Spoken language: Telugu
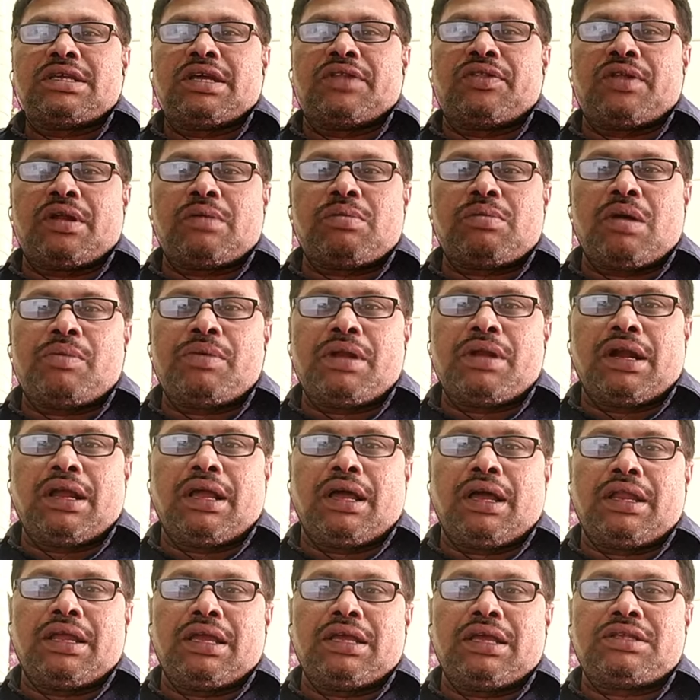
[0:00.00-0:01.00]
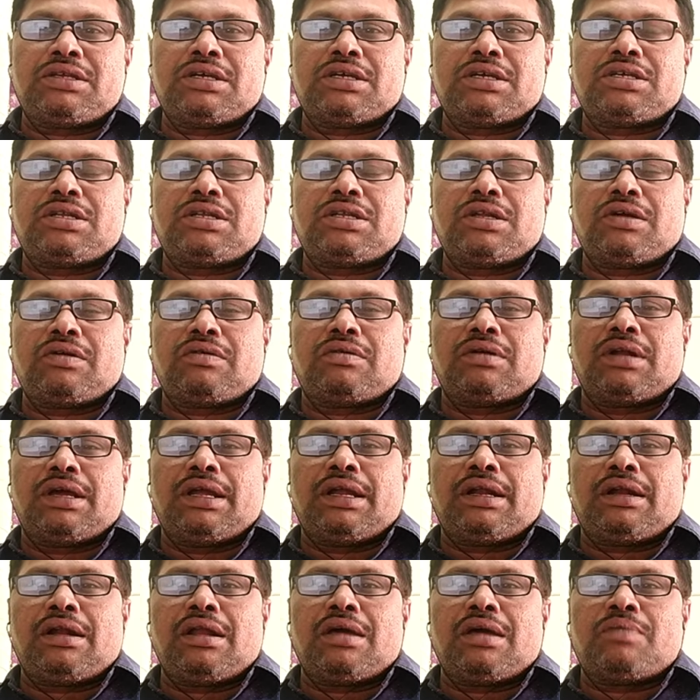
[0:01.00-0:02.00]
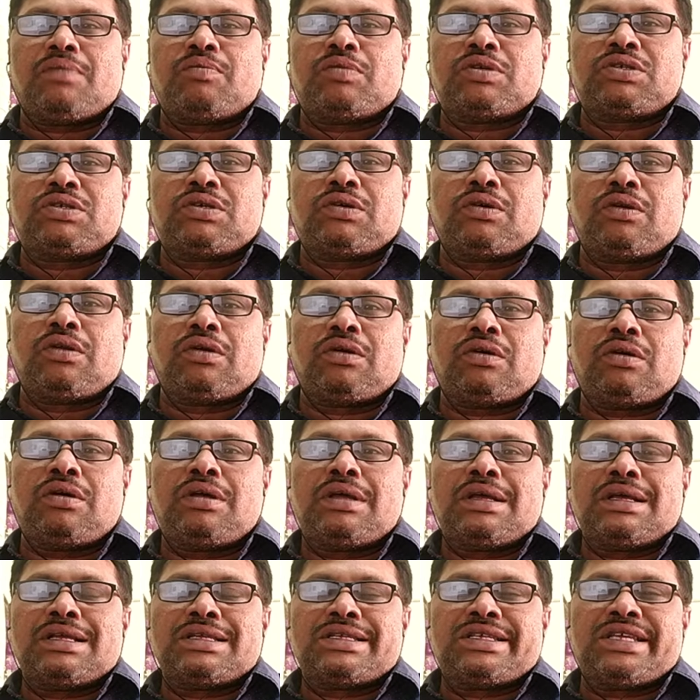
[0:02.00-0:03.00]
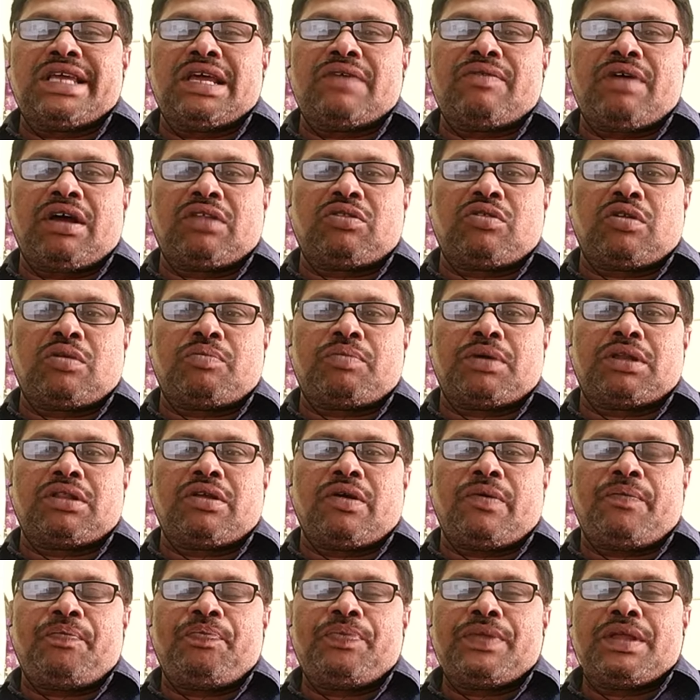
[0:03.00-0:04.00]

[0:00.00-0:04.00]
చంద్రబాబు నాయుడు గారు ఏం చేసినా కూడా ఇట్లా ముసుగులో సేవా దృక్పథం